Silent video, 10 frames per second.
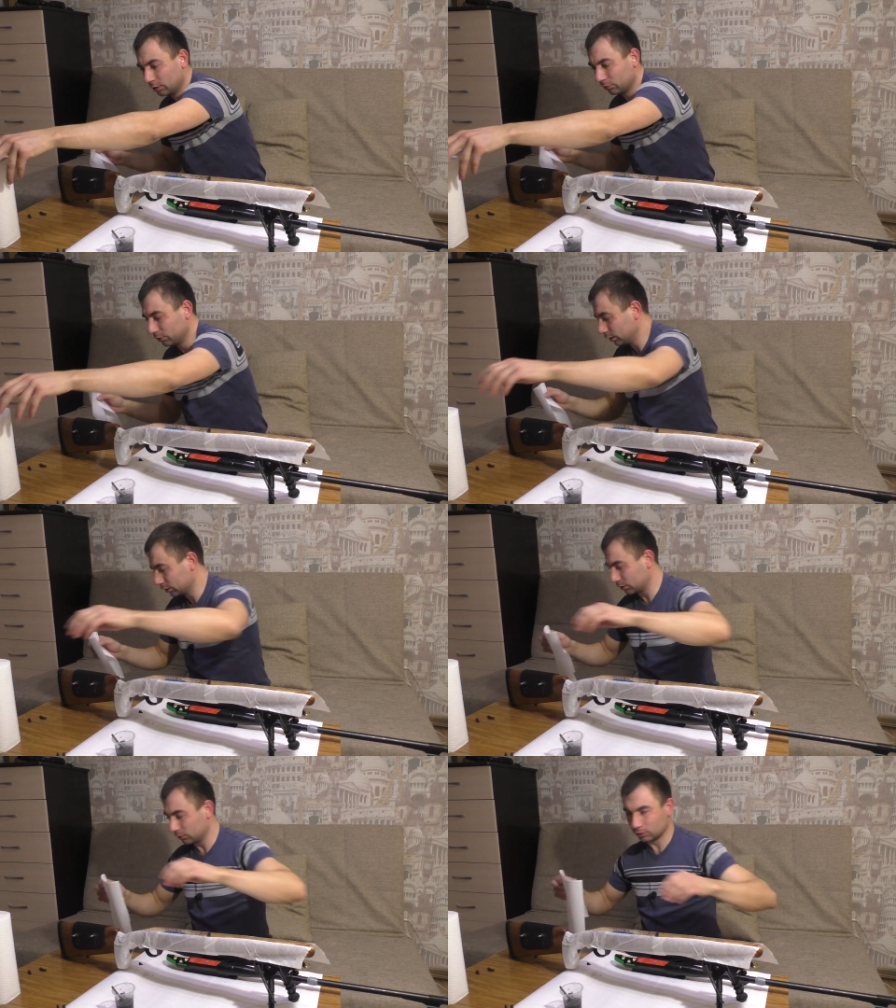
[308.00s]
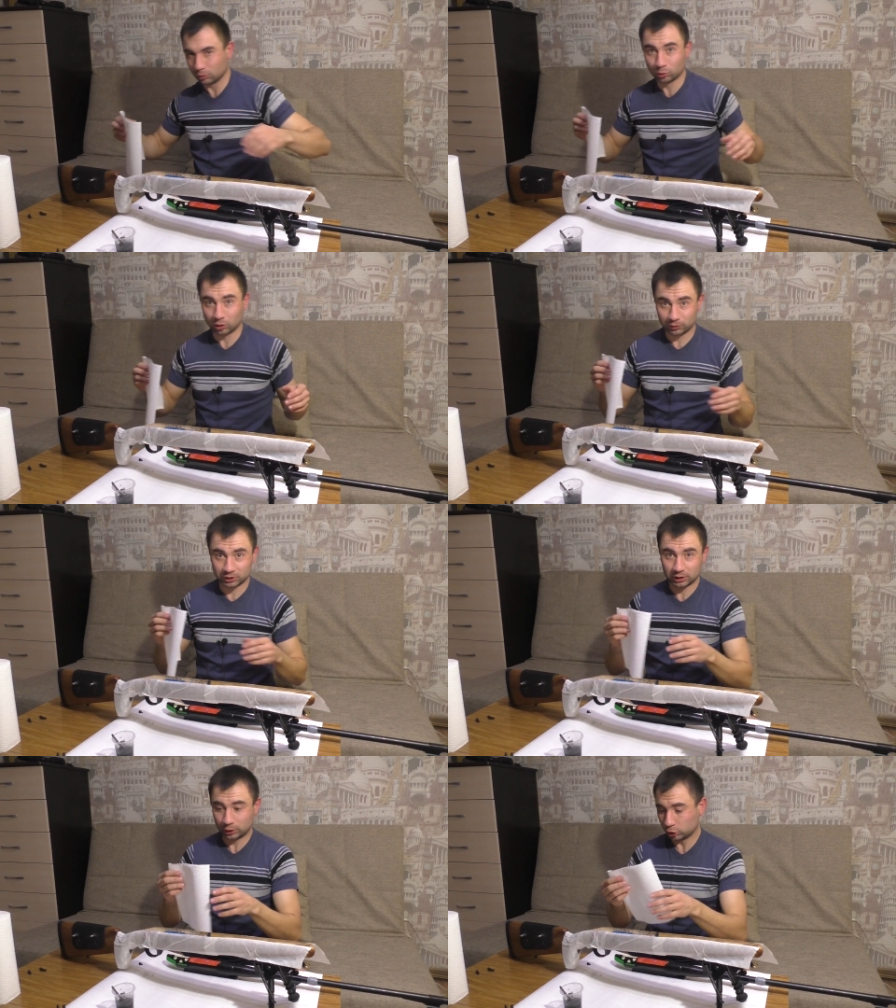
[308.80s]
в детстве утром
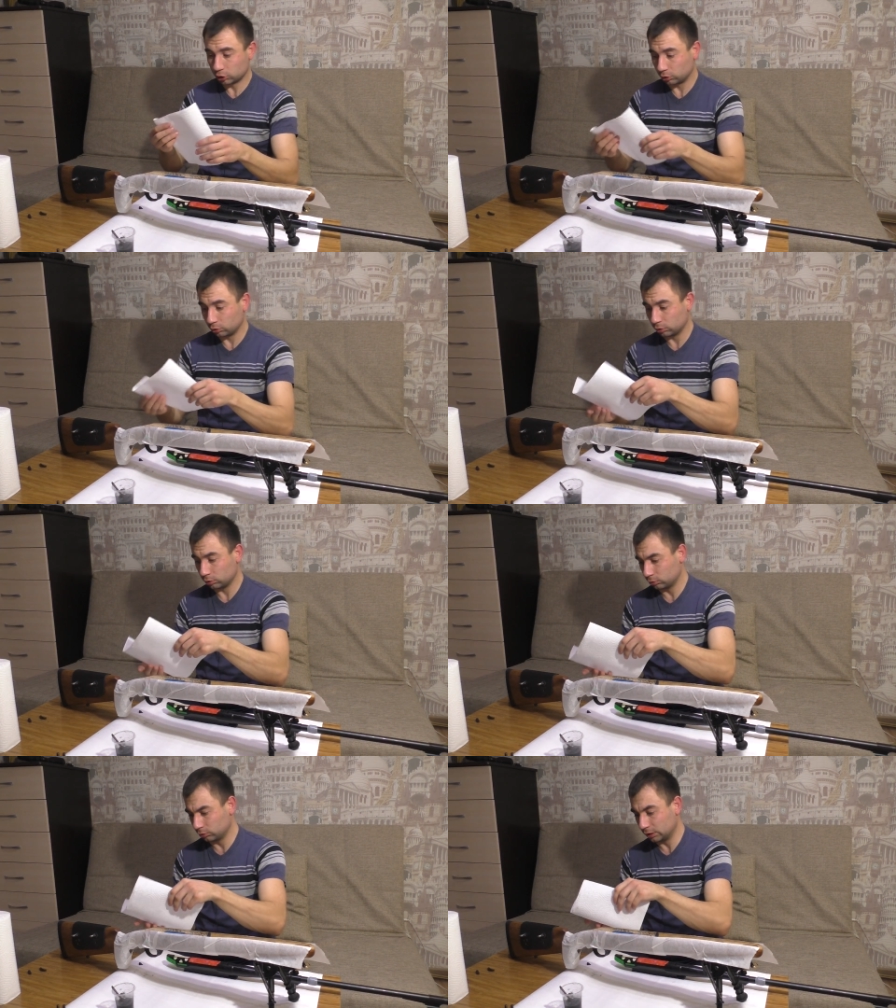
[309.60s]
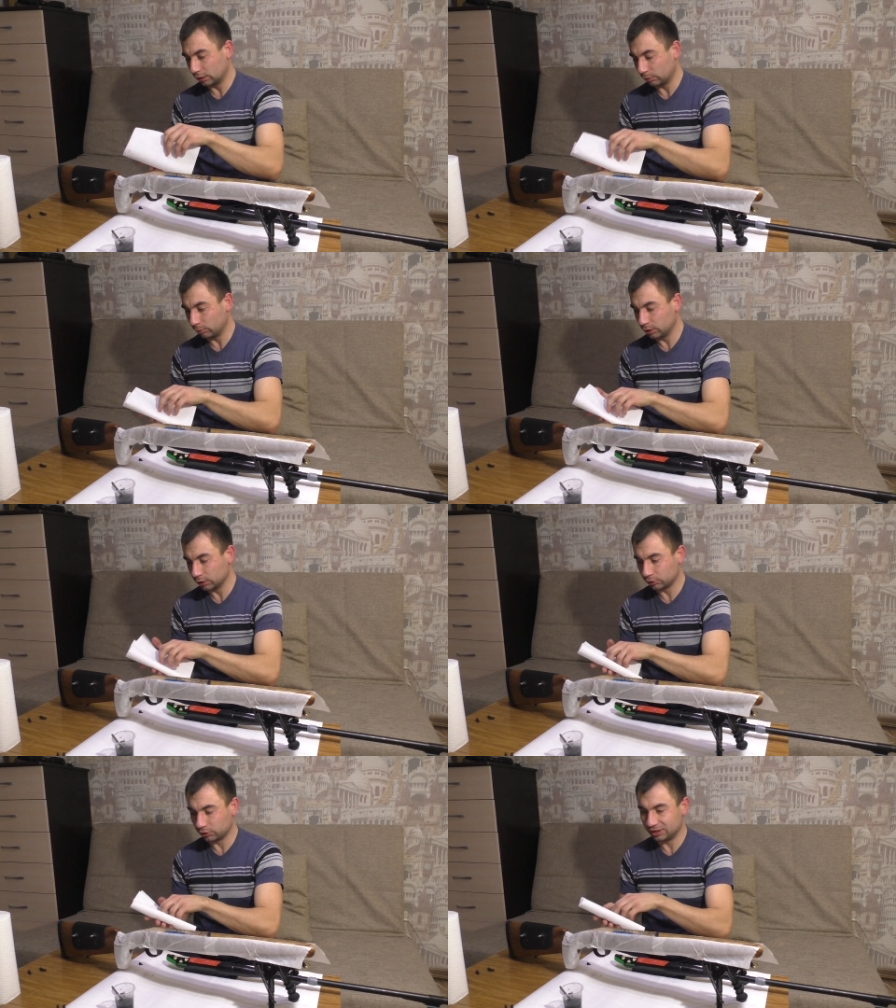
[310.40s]
встаешь такое, ну, тебе там
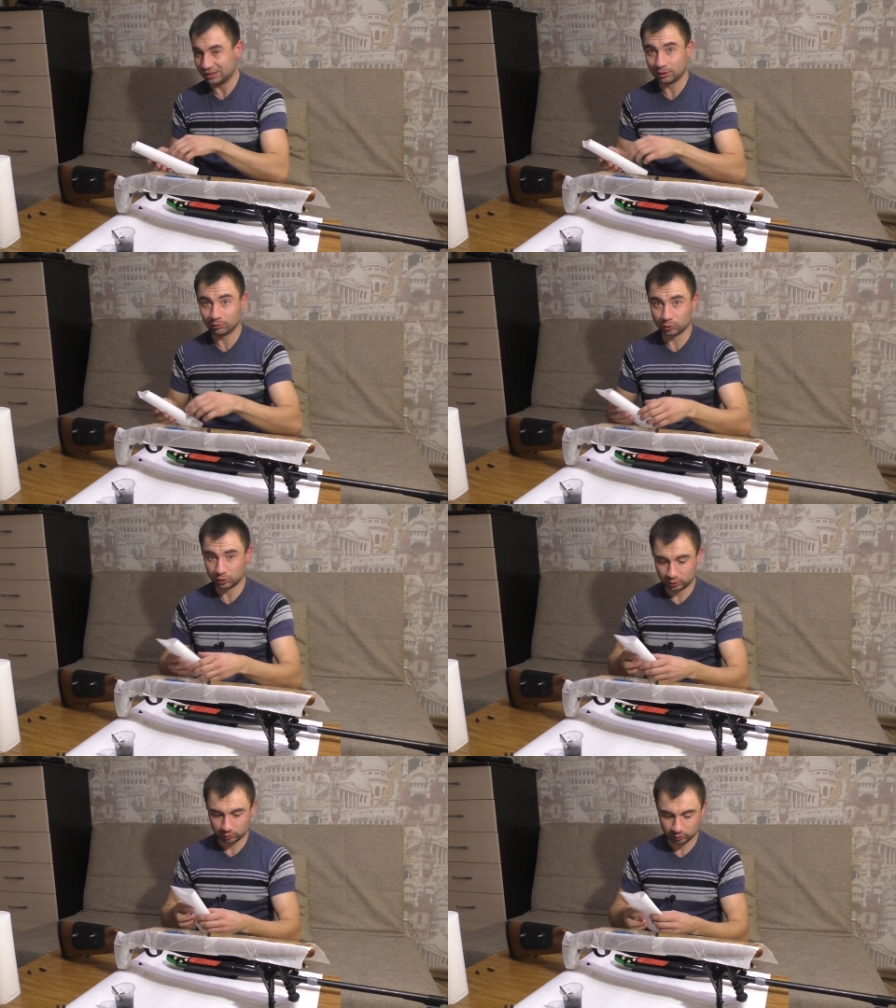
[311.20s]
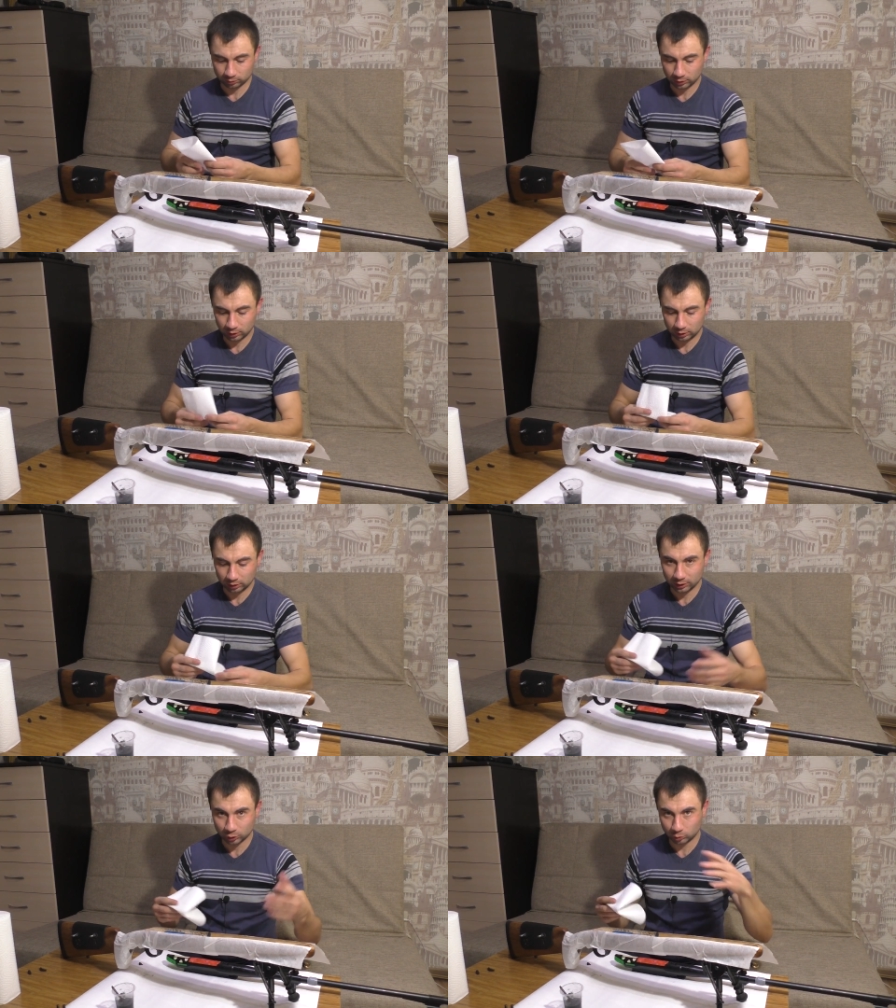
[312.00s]
лет 7-8,
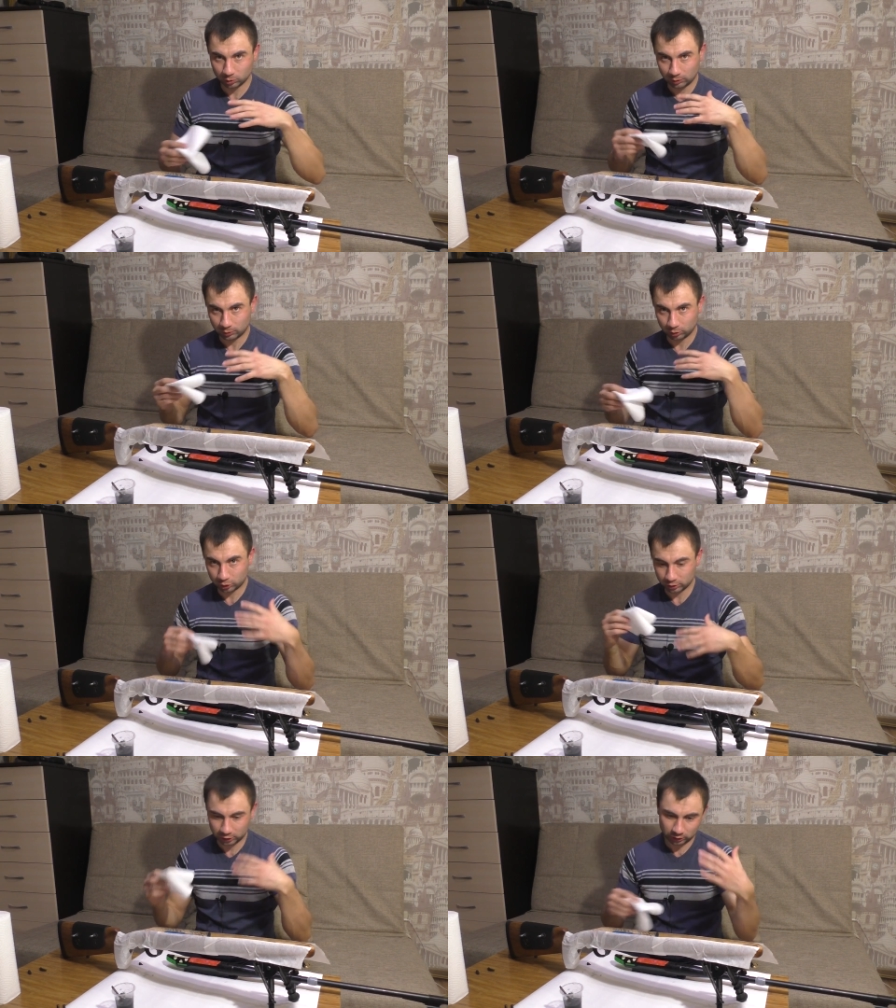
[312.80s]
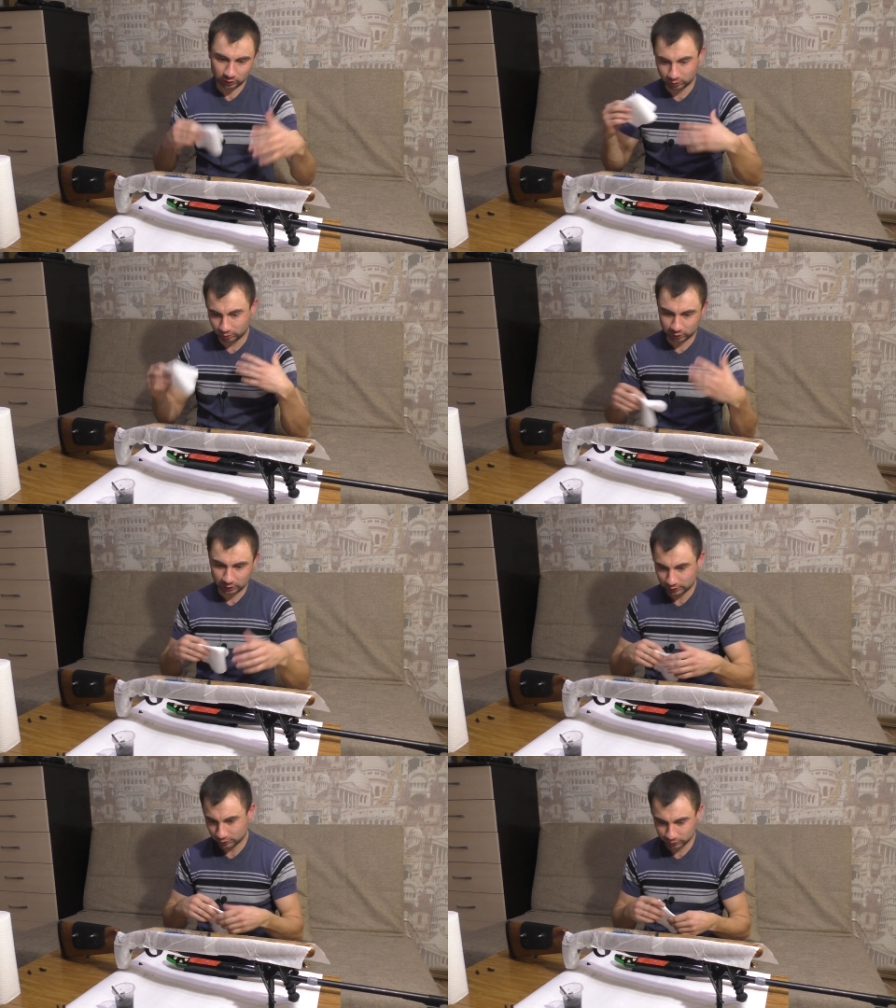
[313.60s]
когда зубы там молочные начинают там
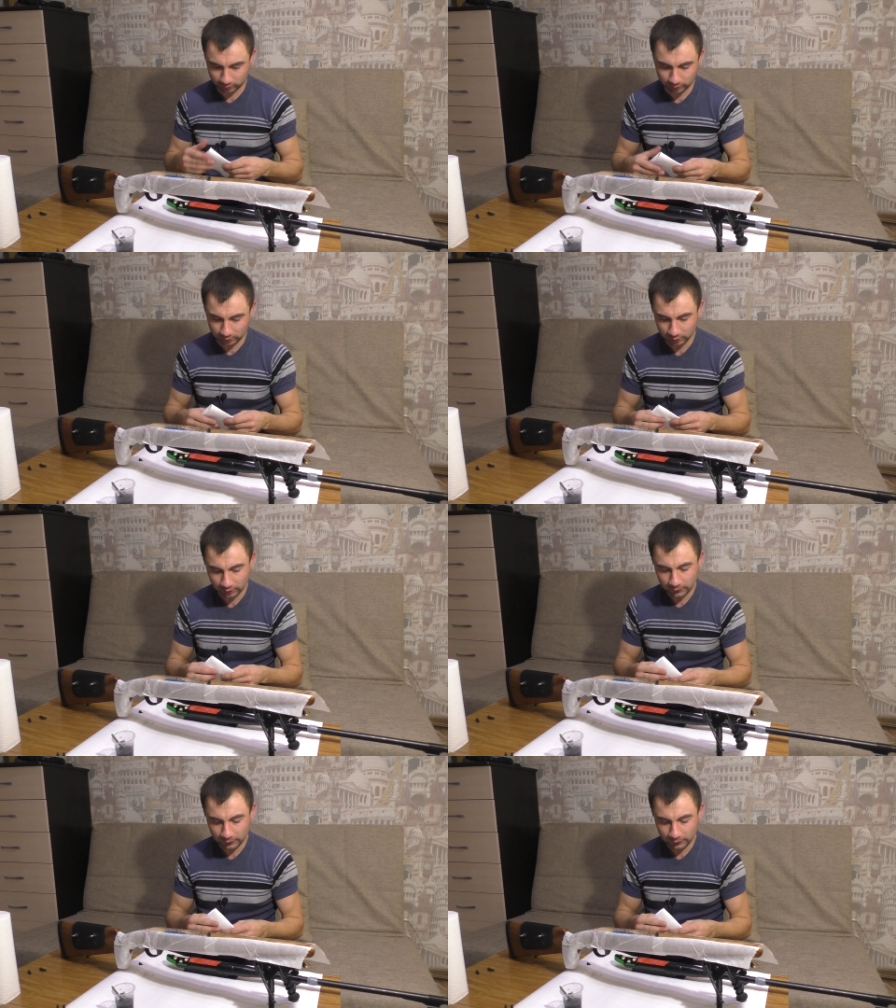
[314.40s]
шататься у тебя, да,